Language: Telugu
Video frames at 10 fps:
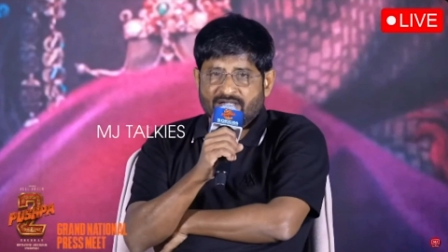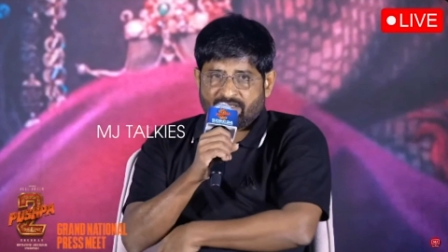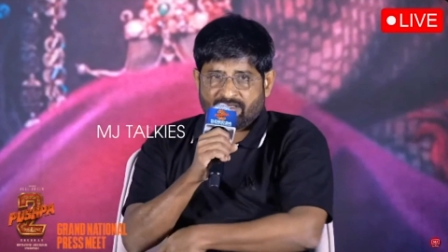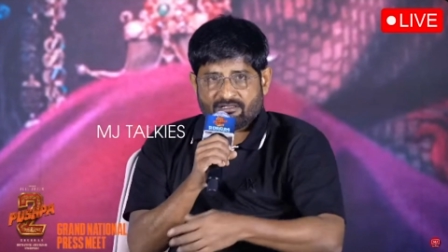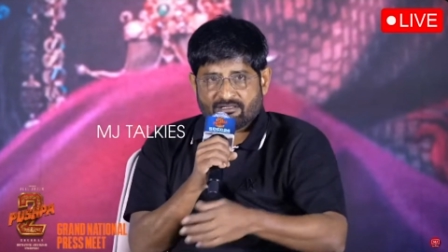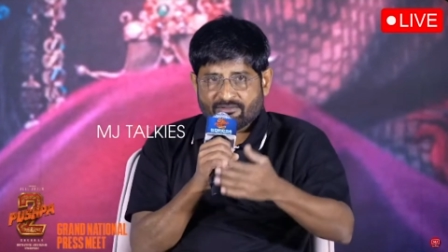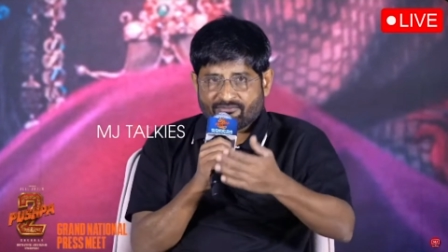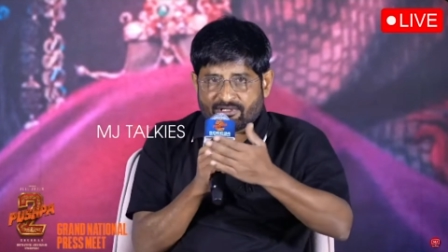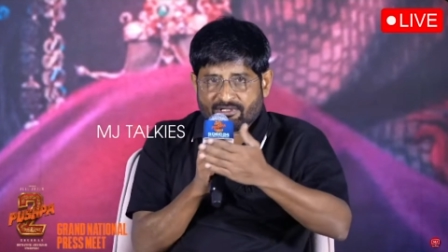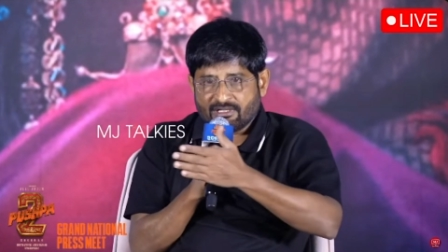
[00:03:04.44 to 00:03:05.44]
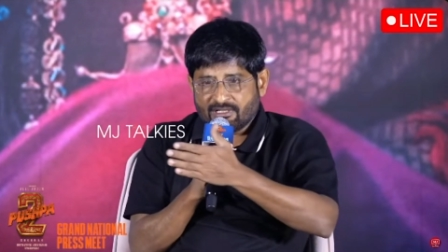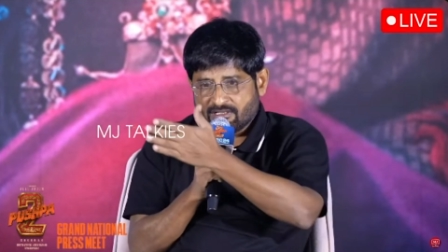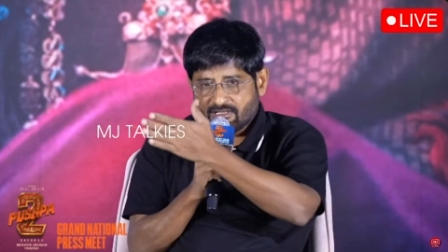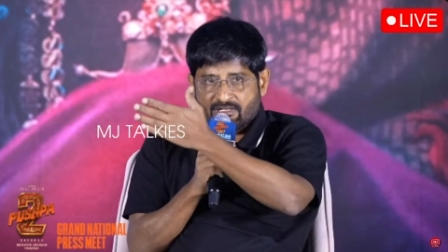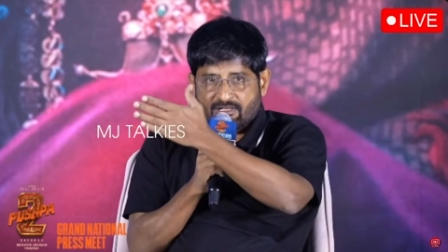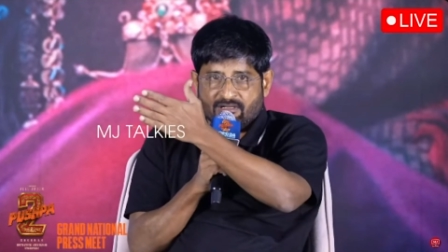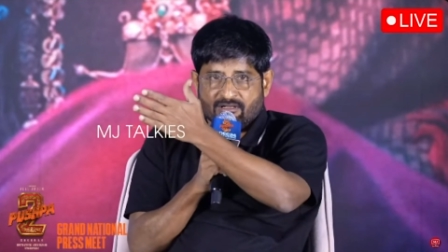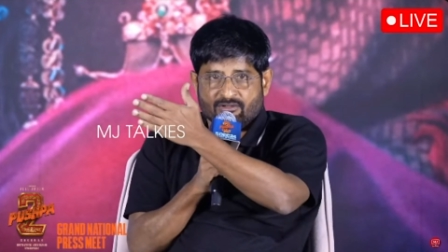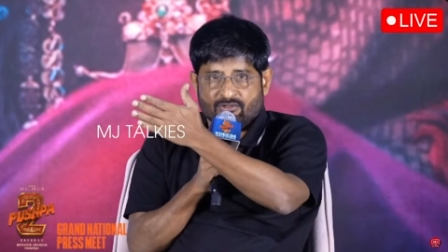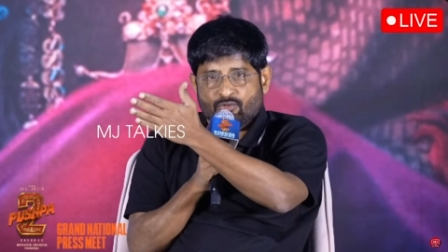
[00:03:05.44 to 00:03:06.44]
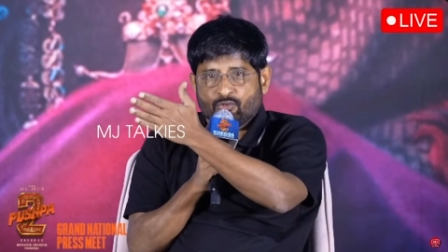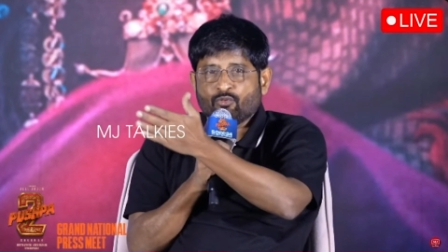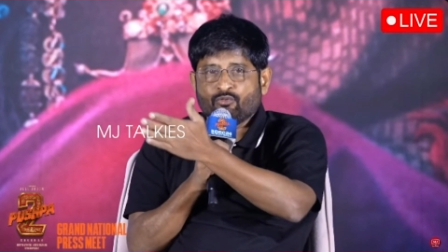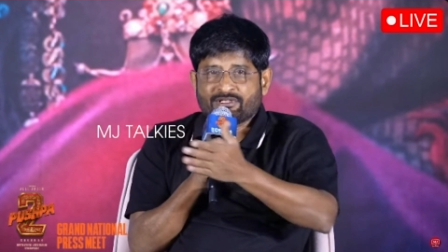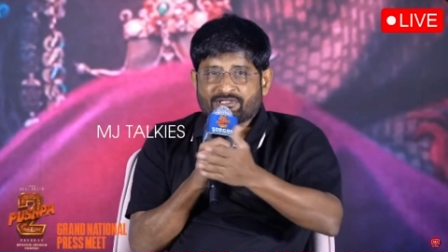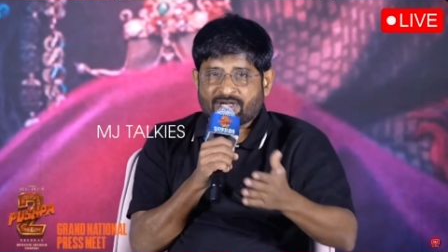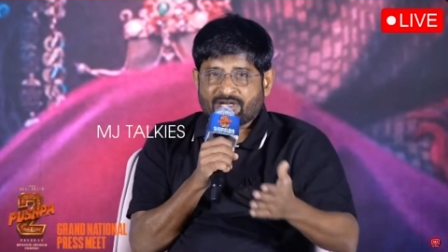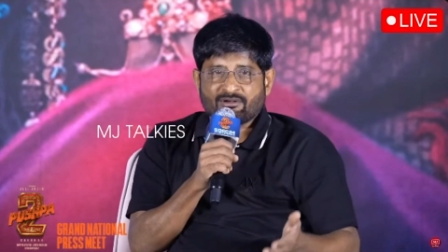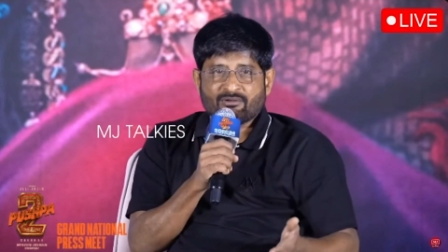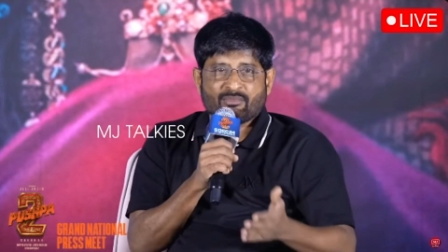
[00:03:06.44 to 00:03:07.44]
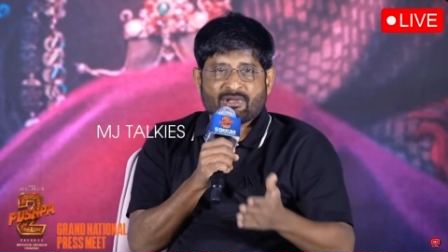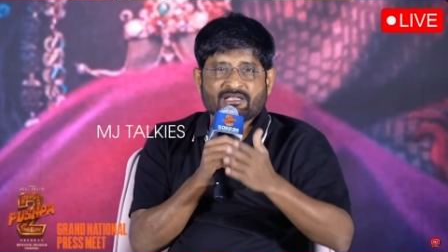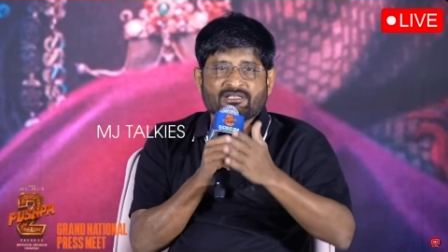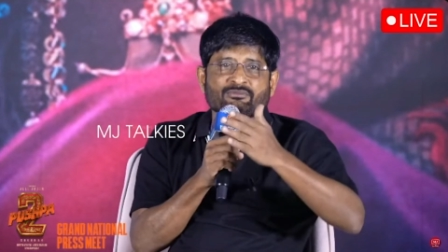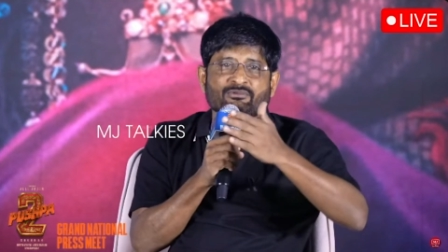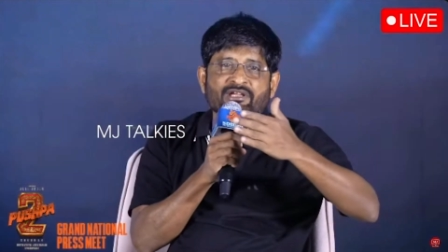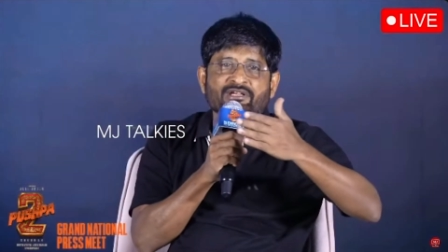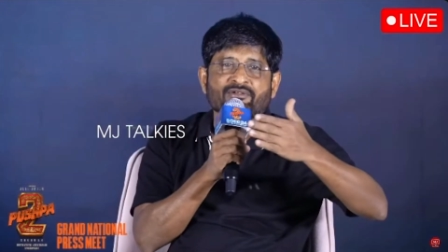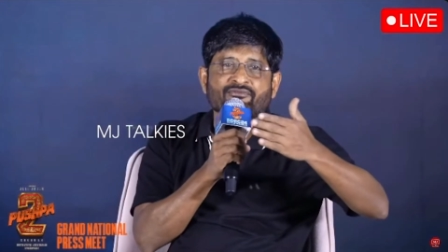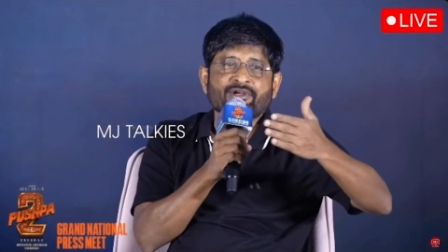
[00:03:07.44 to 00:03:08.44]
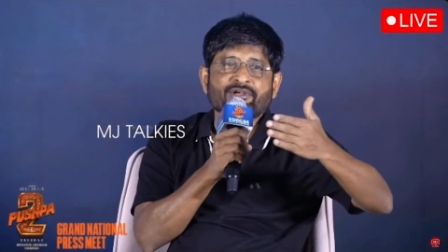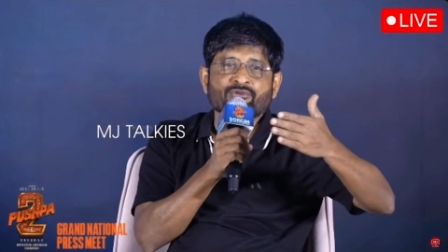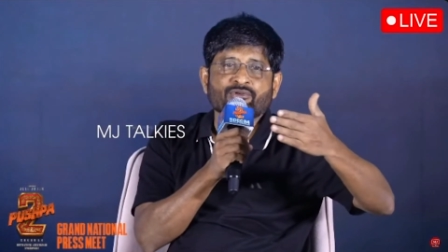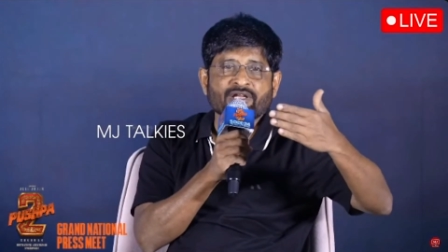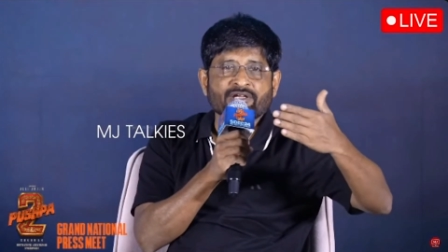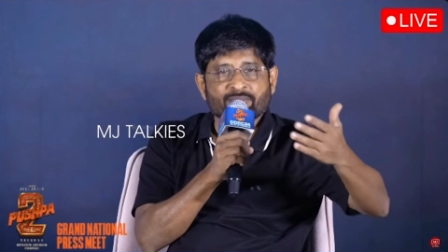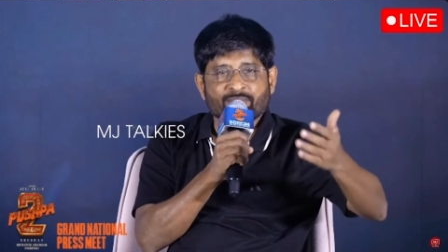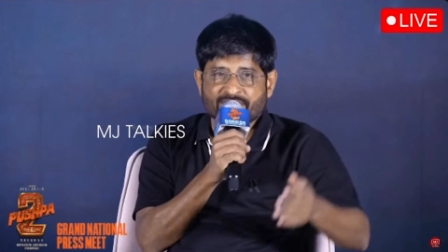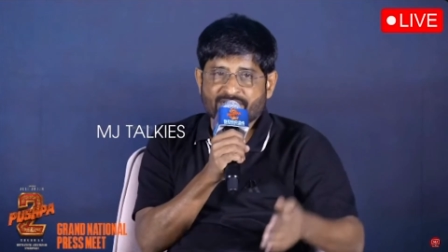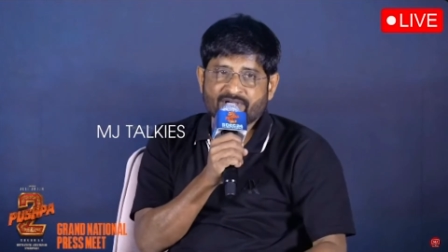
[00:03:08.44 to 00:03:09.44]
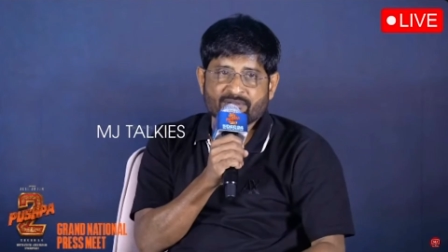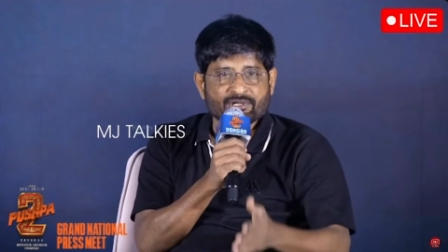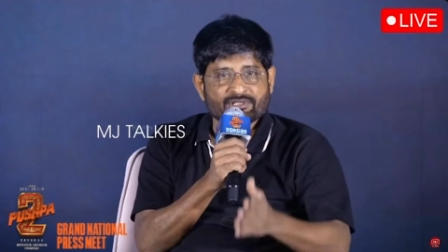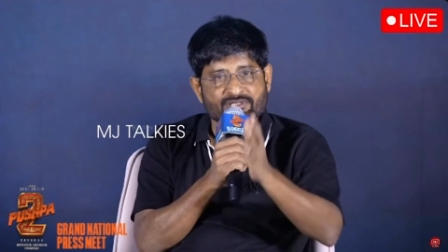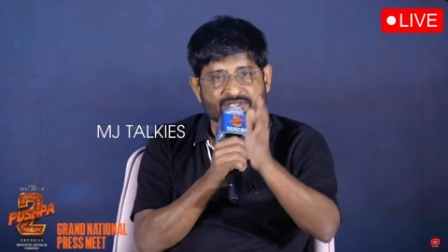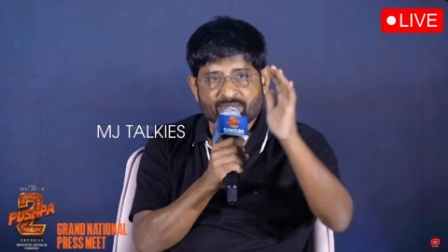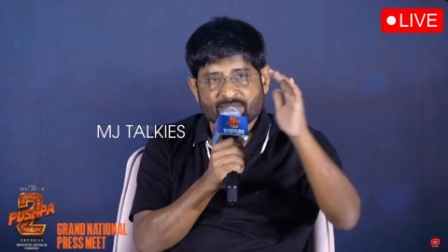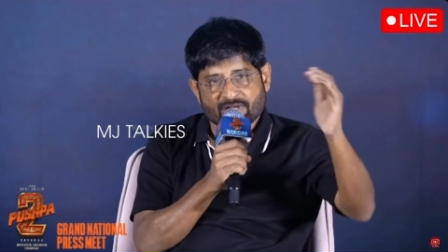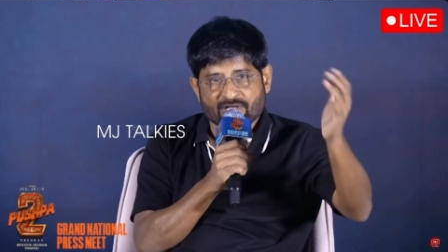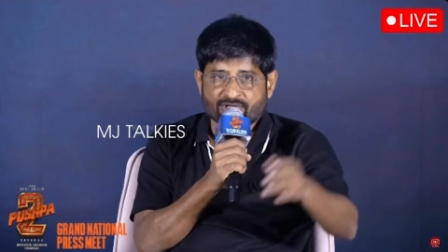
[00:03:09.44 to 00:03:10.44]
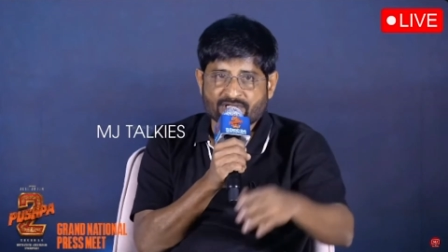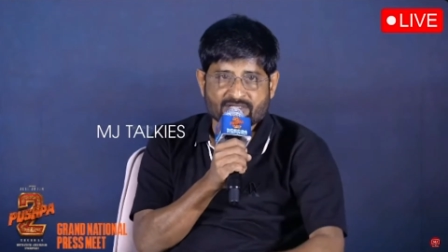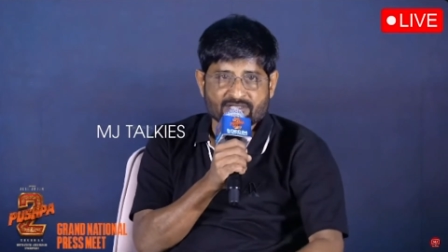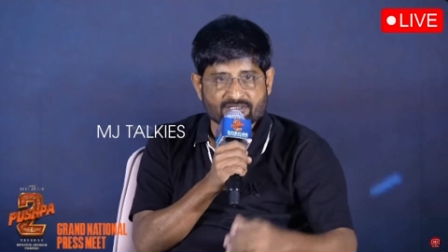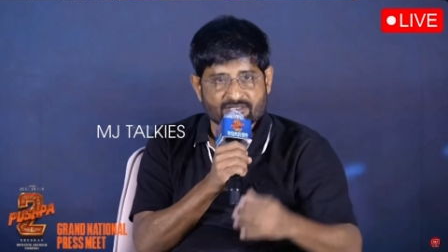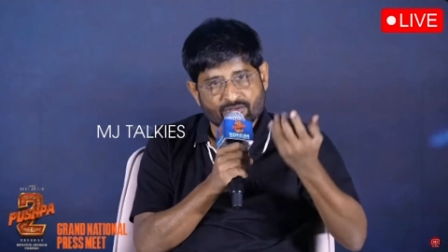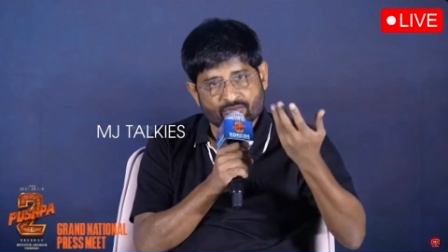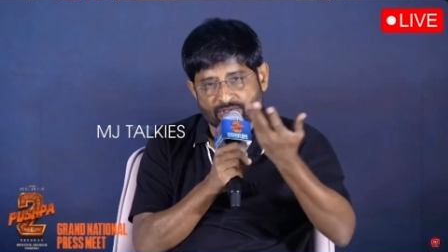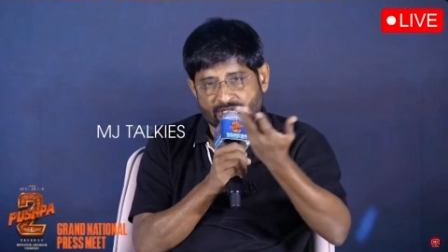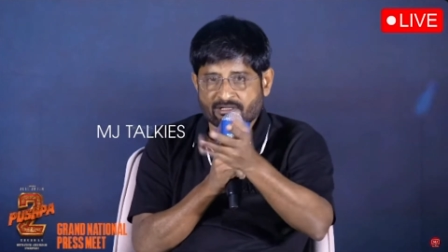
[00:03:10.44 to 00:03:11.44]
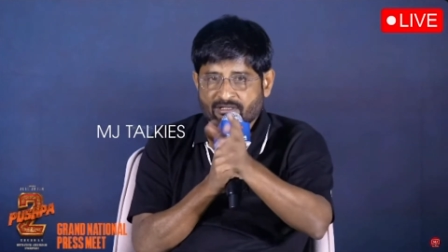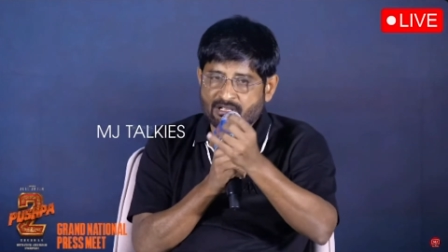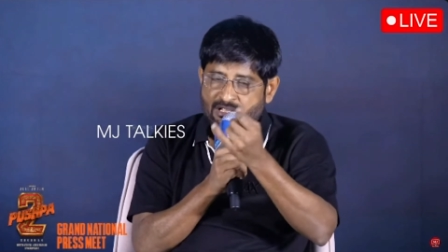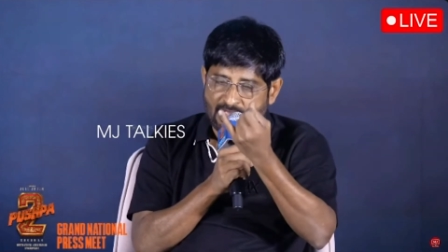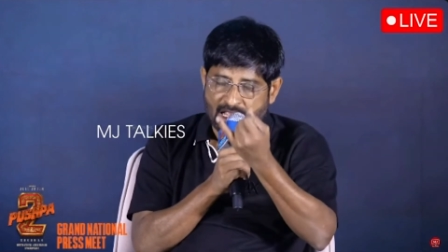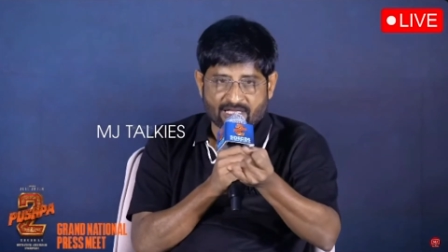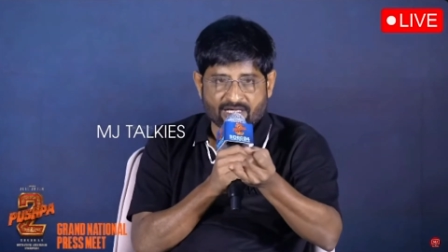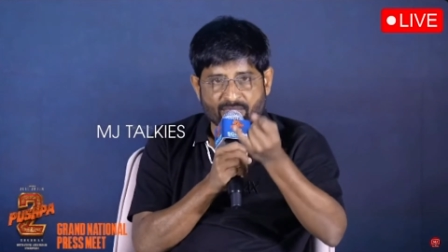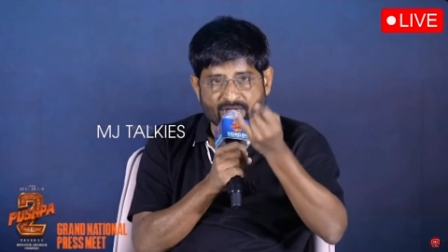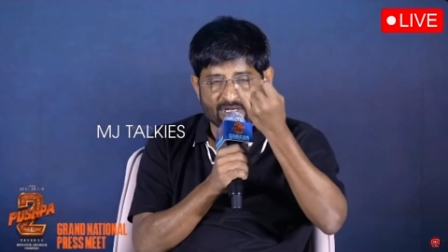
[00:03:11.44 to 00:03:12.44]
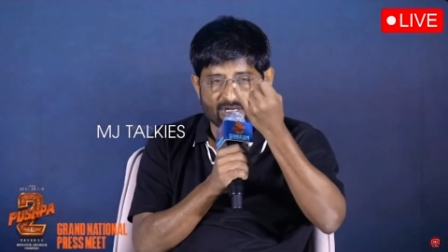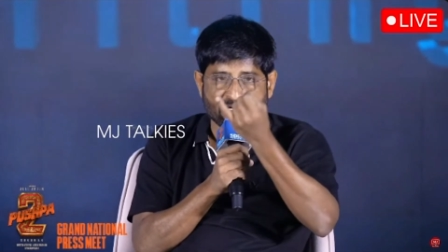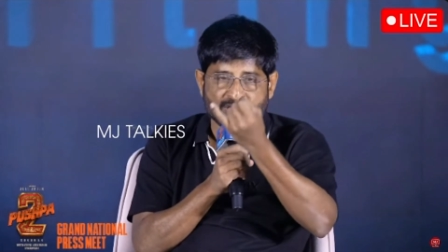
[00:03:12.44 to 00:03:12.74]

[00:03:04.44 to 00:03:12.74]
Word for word: అంటే డెఫినెట్గా టూ వీక్స్ రన్ మ్యాక్సిమం ఎయిటీ ఫైవ్ టు నైంటీ పర్సెంట్ ప్రతి సినిమా రికవర్ చేస్తుంది సార్ యూ టేక్ యానిమల్